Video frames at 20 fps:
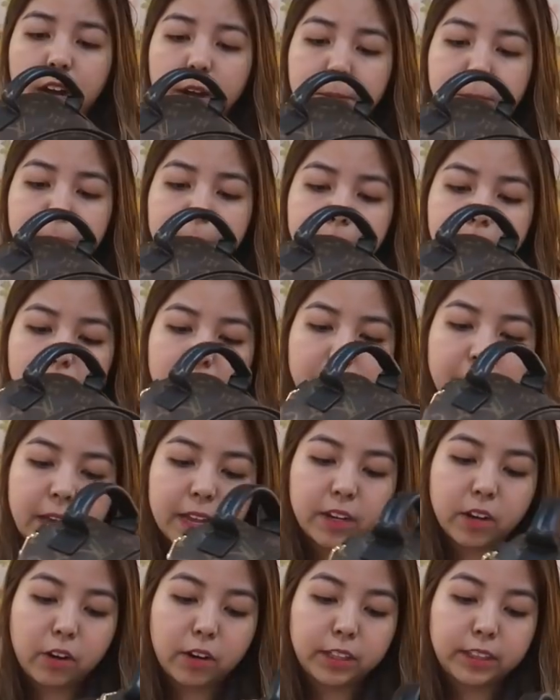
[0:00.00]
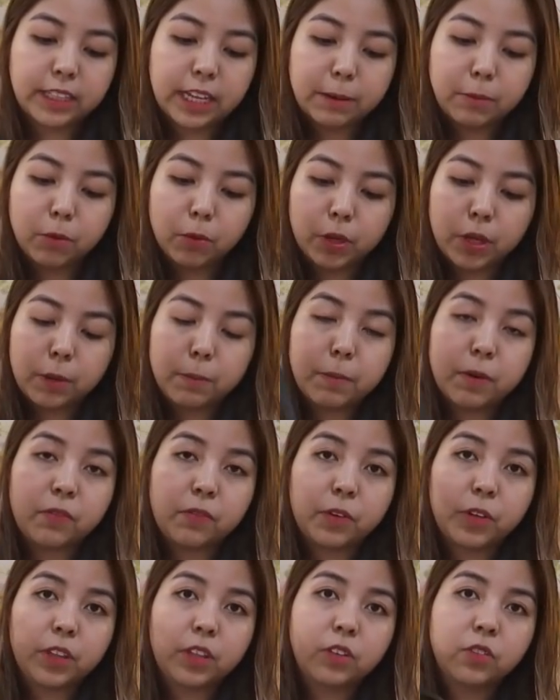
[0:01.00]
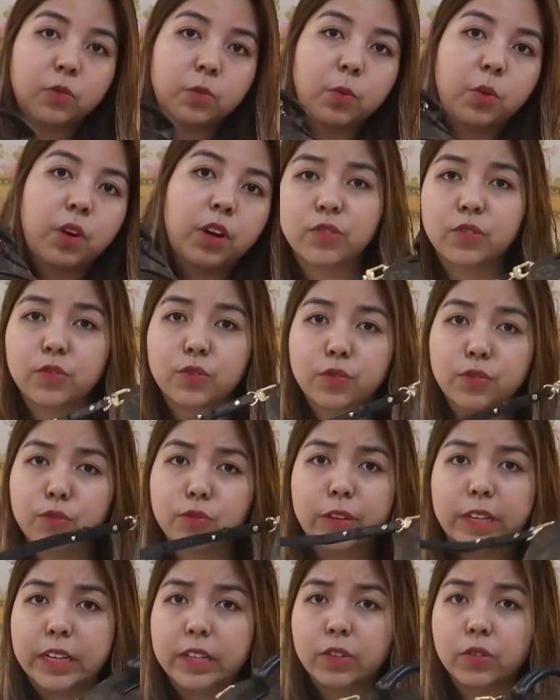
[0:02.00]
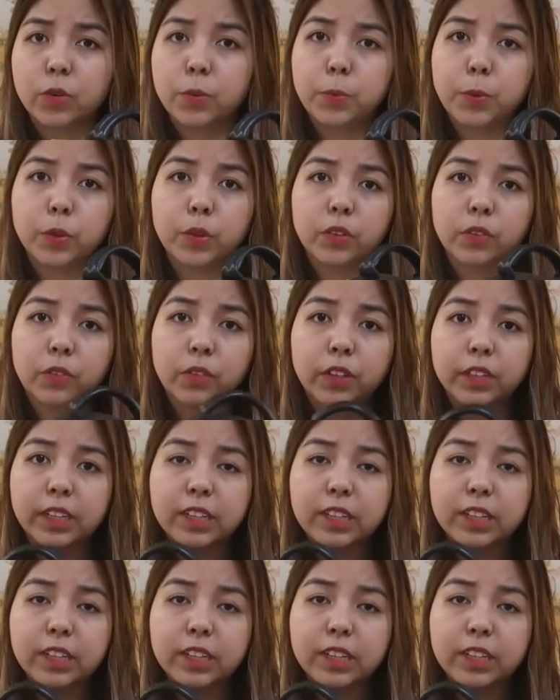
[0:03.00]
Um, my mom had a hard time looking pa for this one. It's really so beautiful.